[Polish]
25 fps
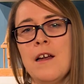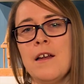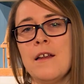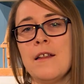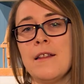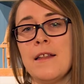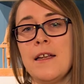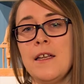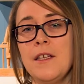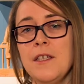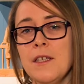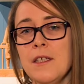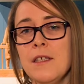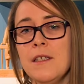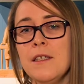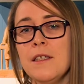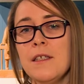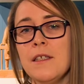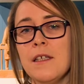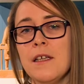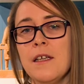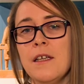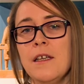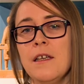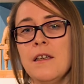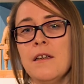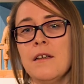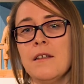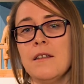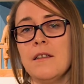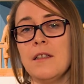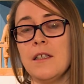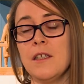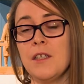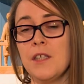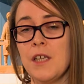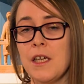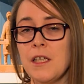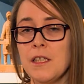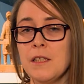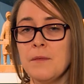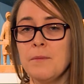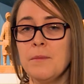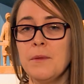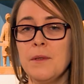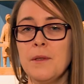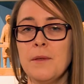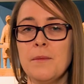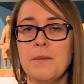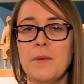E, najczęściej te
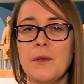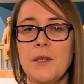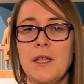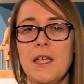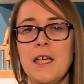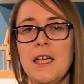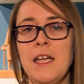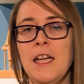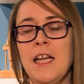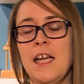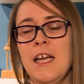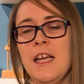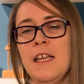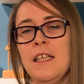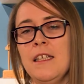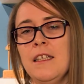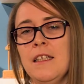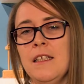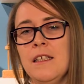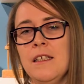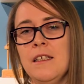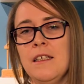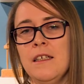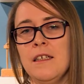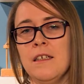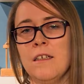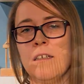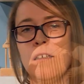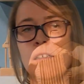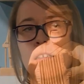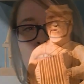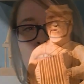rzeźby, modele i